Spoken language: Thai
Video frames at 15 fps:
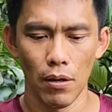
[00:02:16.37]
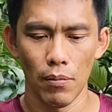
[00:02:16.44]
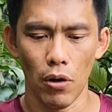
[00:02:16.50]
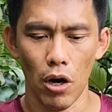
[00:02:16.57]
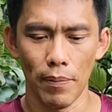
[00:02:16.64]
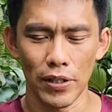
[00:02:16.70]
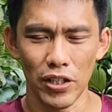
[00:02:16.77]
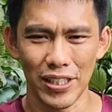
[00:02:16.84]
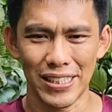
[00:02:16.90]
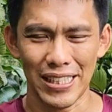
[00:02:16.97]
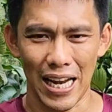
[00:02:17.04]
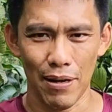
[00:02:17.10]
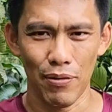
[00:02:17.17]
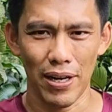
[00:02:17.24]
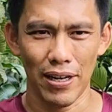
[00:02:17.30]
พอมันย่อยส
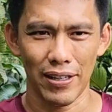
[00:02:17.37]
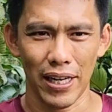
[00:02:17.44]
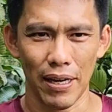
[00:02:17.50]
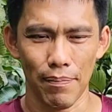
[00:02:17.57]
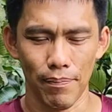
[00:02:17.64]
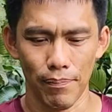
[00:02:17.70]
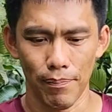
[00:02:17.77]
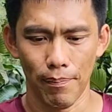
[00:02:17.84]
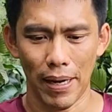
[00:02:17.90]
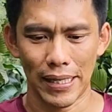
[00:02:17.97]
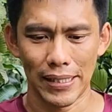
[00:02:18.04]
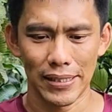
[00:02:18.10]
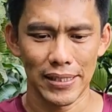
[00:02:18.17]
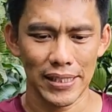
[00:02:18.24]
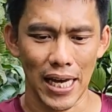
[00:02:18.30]
ลายหมดแล้วนะครับ มัน
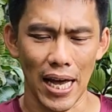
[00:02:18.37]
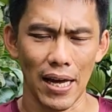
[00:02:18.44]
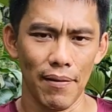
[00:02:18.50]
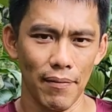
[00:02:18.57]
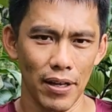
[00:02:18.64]
จะ